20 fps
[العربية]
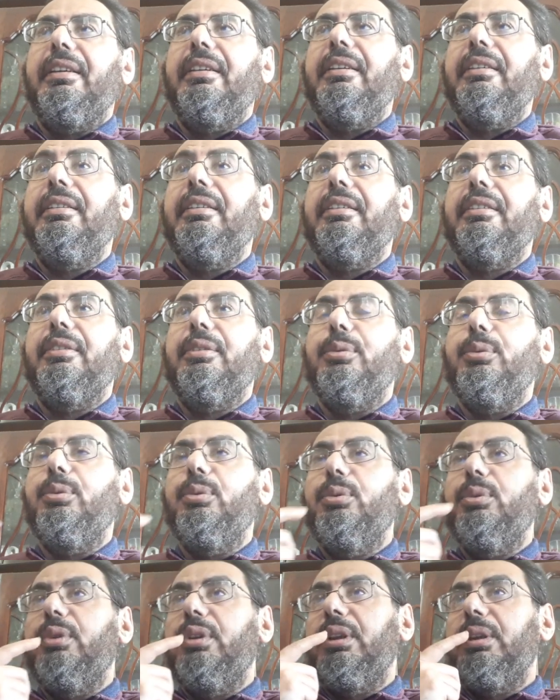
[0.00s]
نقدر
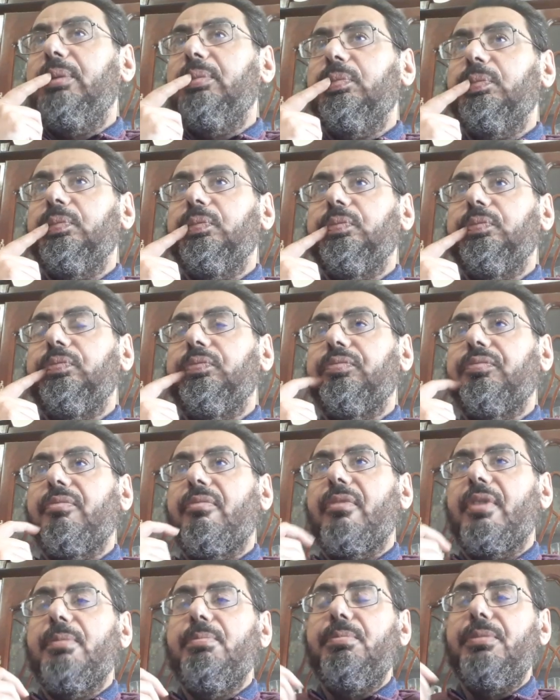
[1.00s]
نقول
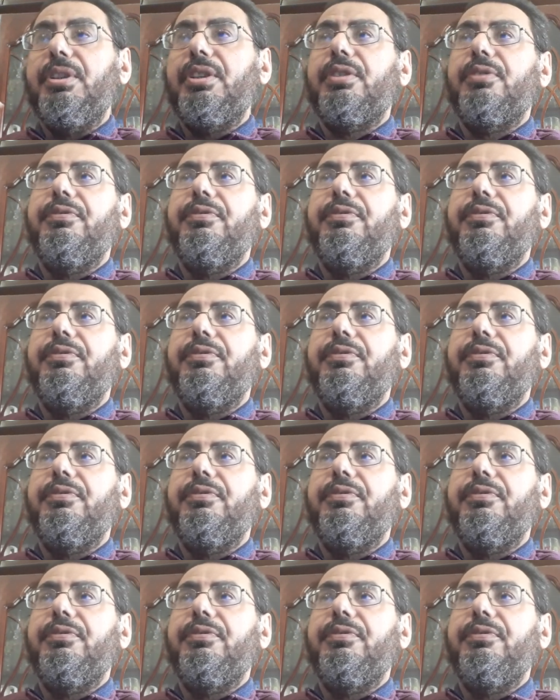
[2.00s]
مش